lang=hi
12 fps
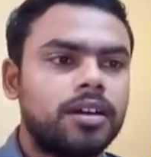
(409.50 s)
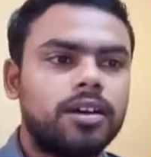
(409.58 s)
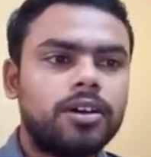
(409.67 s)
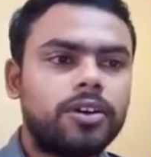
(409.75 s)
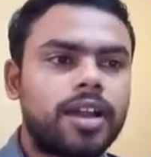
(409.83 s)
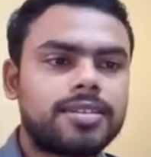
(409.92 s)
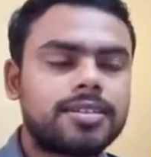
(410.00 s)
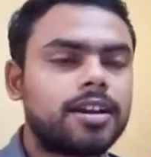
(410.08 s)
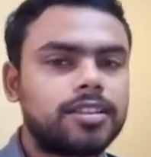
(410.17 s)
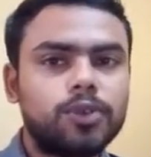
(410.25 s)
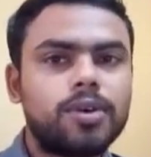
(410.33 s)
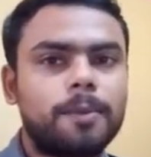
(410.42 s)
और आशा
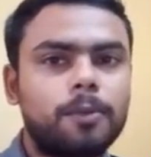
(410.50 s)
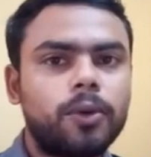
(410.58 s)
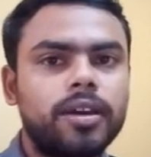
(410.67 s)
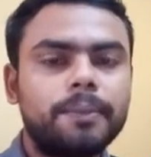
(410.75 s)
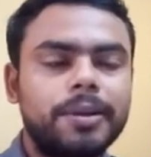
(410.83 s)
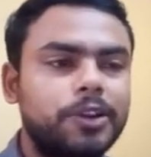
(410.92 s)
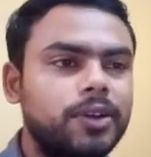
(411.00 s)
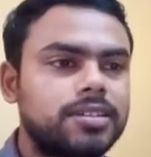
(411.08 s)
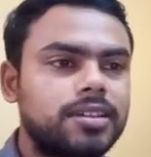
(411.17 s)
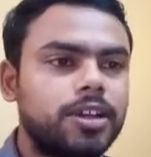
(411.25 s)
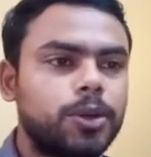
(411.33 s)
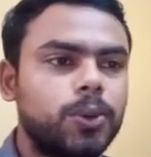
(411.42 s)
करता हूँ आपको ये वीडियो
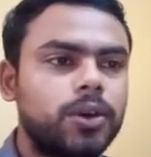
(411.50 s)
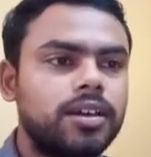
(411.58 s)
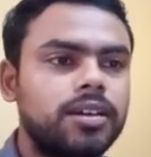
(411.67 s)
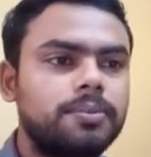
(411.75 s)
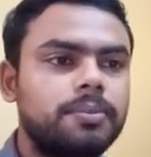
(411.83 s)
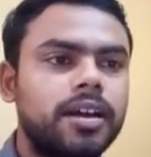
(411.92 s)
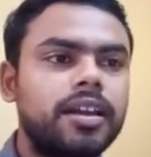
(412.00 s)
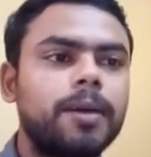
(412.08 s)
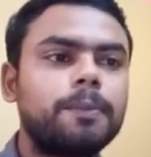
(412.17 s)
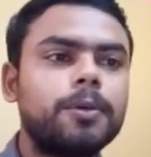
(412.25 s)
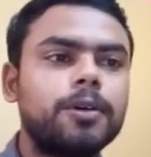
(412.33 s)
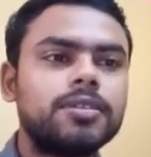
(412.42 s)
अच्छी लगी होगी भाई
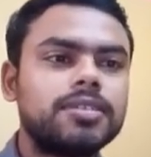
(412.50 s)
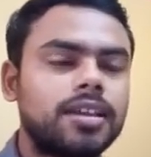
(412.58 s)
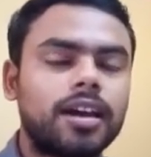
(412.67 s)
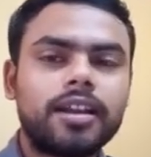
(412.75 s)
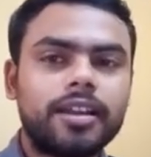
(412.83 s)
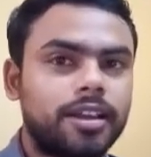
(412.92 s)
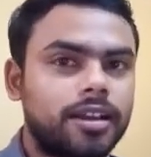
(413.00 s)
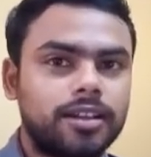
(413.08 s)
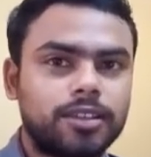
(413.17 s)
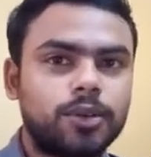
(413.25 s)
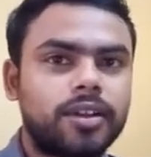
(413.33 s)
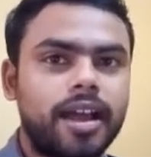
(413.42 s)
आप शेयर नहीं
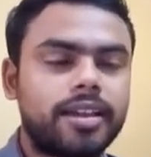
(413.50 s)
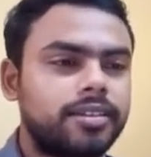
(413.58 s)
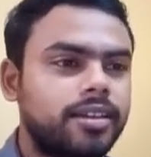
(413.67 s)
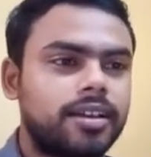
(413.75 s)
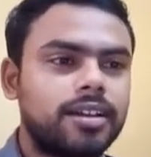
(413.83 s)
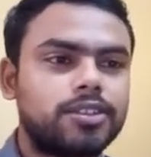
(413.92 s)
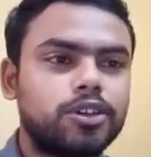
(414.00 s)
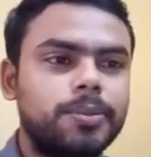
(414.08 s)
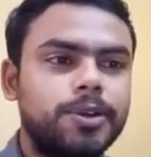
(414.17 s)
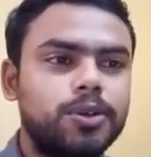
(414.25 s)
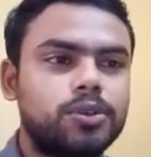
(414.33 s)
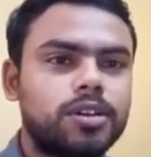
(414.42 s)
करते हो लाइक नहीं करते हो
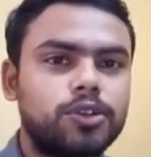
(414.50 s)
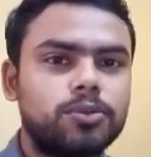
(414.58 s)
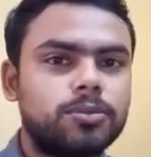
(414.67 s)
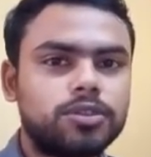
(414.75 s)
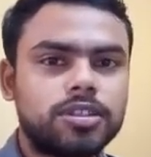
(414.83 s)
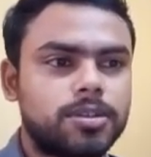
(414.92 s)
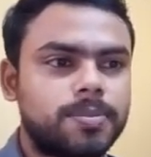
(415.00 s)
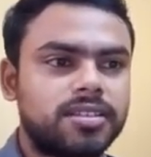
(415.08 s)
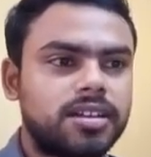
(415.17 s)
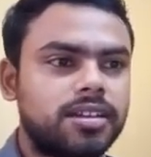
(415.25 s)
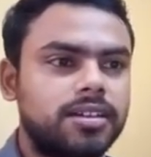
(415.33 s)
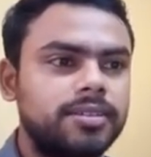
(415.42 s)
वीडियो को क्यों मुझे तो
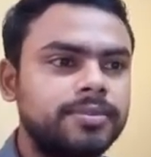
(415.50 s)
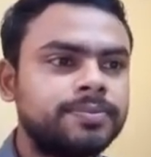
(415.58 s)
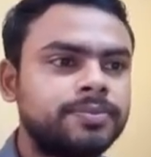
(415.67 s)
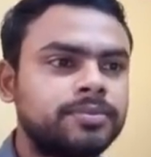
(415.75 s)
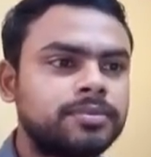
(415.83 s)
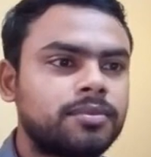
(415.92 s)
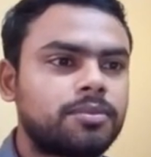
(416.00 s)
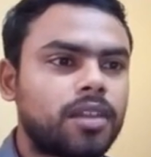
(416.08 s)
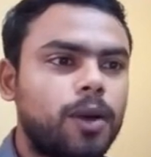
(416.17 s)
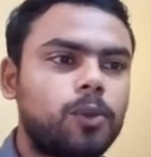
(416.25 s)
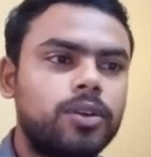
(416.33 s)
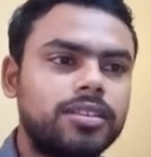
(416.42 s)
पता नहीं तो
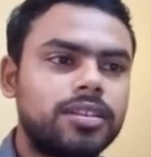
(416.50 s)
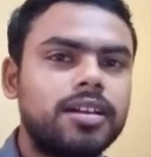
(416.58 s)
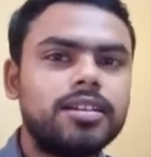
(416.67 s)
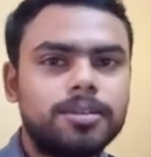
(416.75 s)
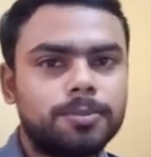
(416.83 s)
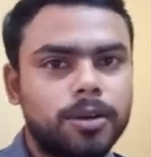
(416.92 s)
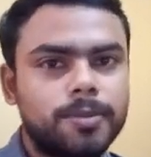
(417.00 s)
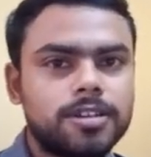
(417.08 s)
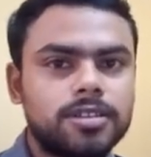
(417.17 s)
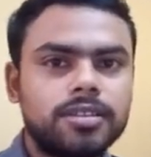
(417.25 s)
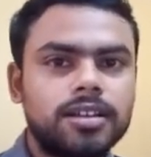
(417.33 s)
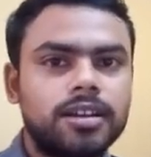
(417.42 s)
आपको इतना
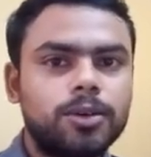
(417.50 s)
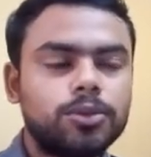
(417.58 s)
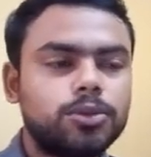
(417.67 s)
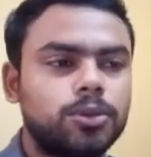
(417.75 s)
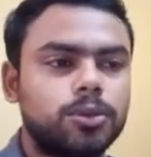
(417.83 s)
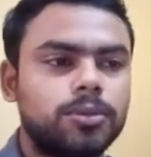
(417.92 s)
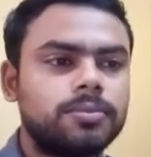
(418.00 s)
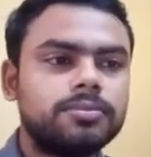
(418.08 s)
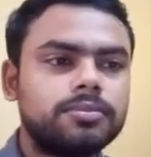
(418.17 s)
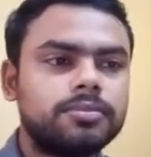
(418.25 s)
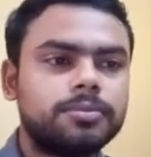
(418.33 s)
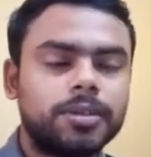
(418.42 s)
इन्फॉर्मेशन दे रहा हूँ तो
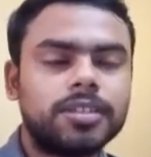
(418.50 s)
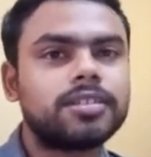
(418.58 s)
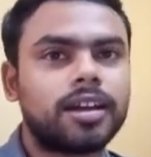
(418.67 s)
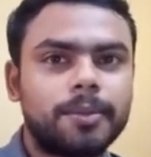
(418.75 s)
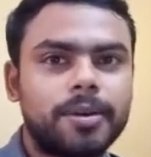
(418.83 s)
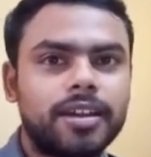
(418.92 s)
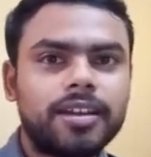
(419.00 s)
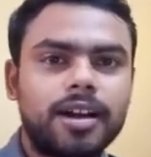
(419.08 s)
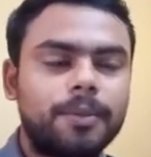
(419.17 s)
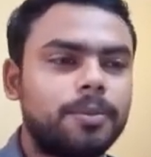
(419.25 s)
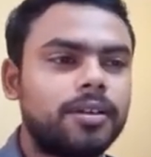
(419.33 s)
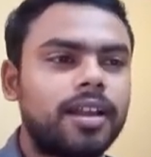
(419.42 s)
बनता है भाई
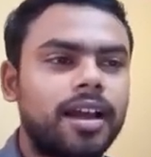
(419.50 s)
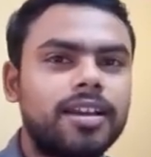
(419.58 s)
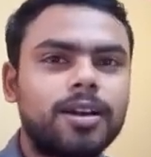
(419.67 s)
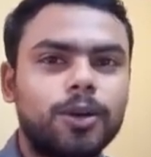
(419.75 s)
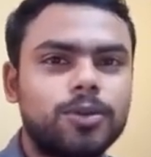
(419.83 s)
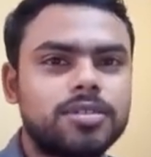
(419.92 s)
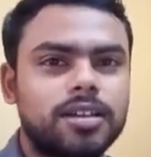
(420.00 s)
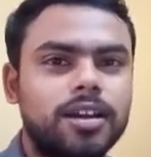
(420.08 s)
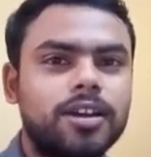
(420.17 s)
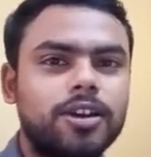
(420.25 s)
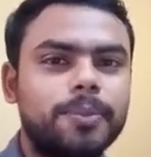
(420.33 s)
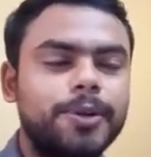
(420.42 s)
आप लाइक करो शेयर
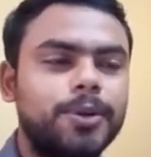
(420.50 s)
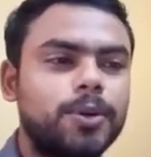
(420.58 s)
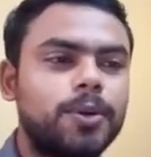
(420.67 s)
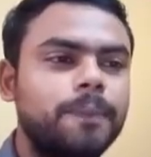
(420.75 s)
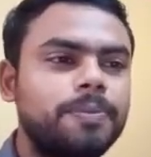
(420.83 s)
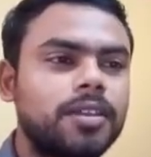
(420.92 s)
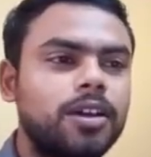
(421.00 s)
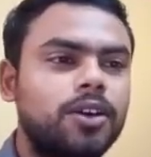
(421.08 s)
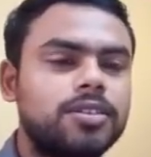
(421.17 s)
करो वीडियो को और